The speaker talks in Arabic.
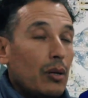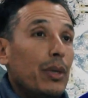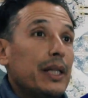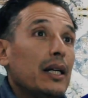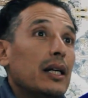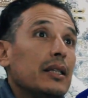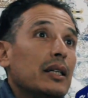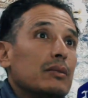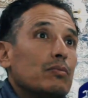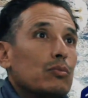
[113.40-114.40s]
بعد
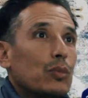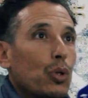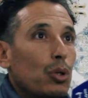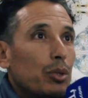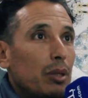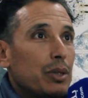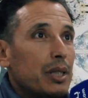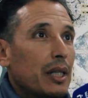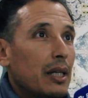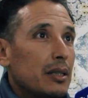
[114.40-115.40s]
هذا قمنا
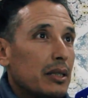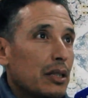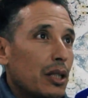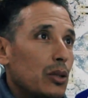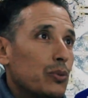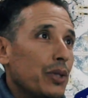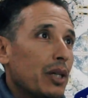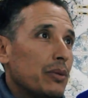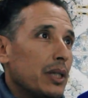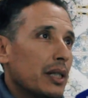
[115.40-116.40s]
بشكاية نطعن
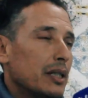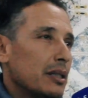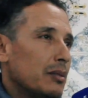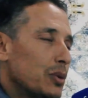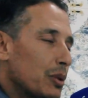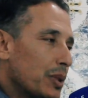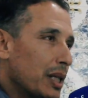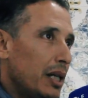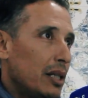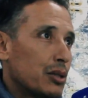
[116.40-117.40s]
فيها في الإراثة
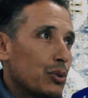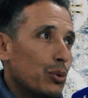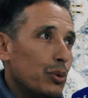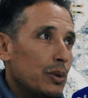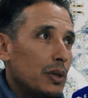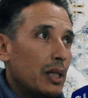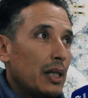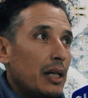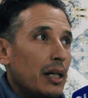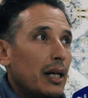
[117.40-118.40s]
المزورة على الشهود
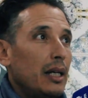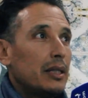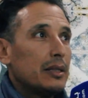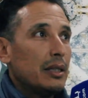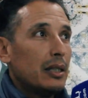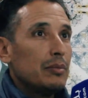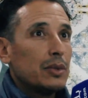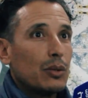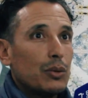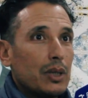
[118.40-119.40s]
التي لم
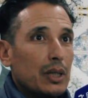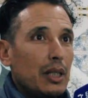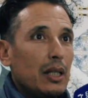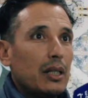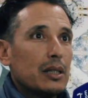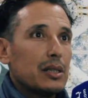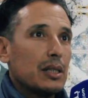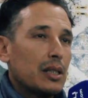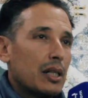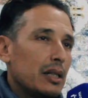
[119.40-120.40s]
تكن إلا
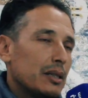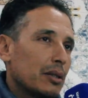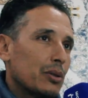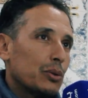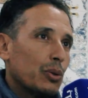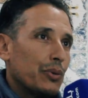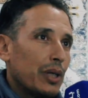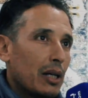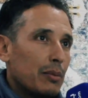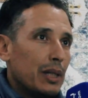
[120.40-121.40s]
الشجرة التي تخفي
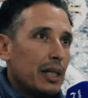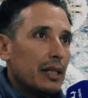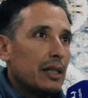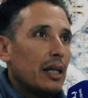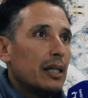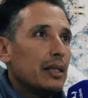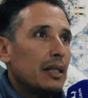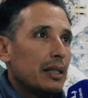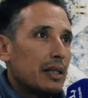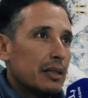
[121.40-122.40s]
الغابة لأن هذه
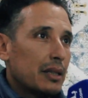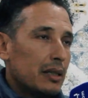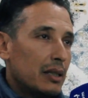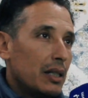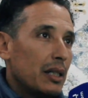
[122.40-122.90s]
الإراثة